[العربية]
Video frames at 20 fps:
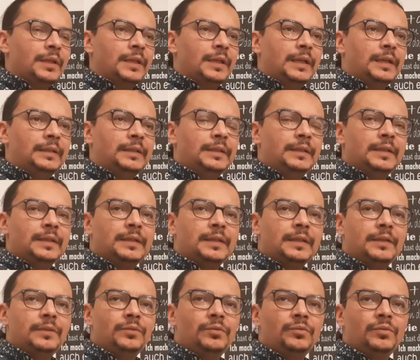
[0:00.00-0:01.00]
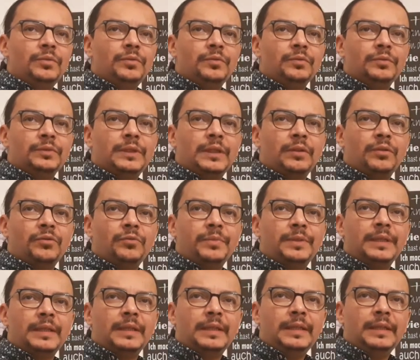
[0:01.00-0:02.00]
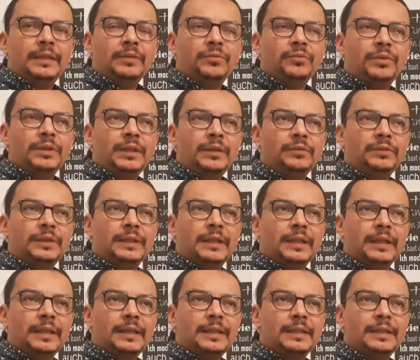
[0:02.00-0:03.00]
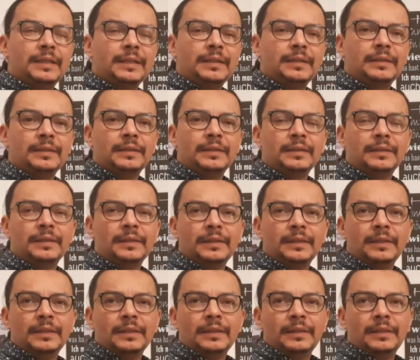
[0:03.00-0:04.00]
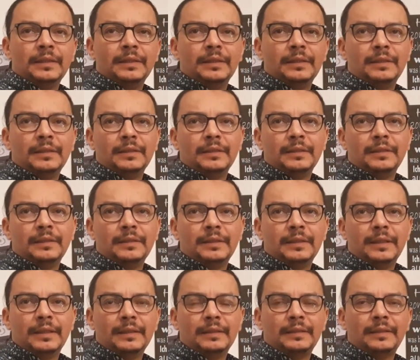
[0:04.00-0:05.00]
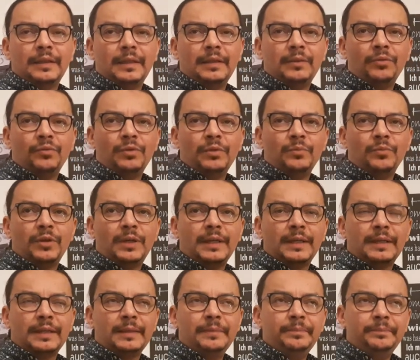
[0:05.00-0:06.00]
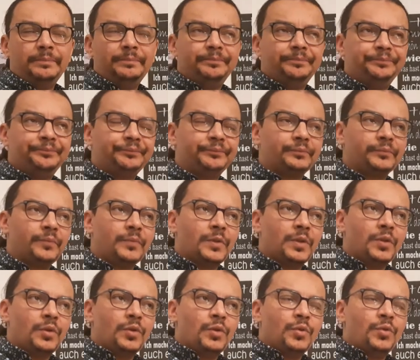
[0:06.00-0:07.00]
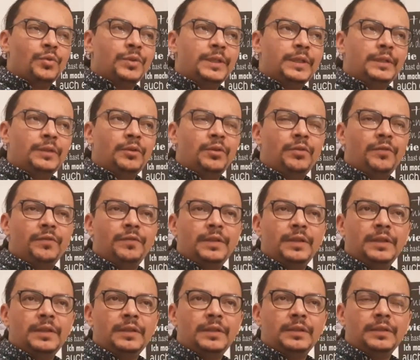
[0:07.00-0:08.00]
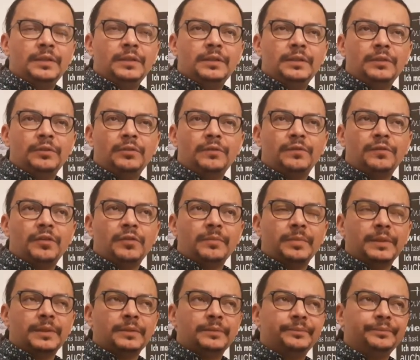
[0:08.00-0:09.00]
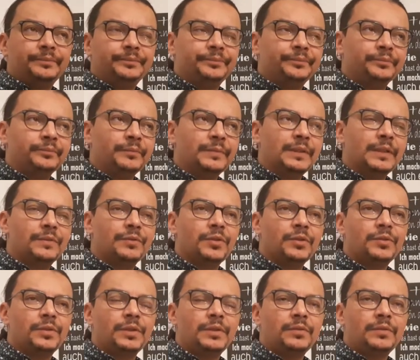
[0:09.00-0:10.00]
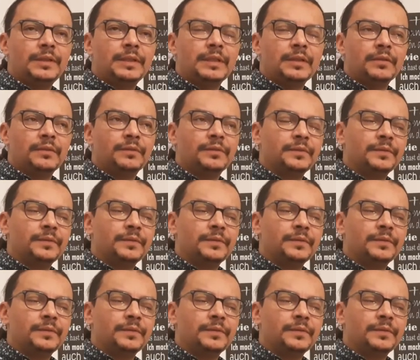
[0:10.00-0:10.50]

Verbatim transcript: هاد الناس هادو دخلوا مسلحين وكاع وداك القيس كان النهار تاع أول محرم سيتي لو 20 نوفمبر 1979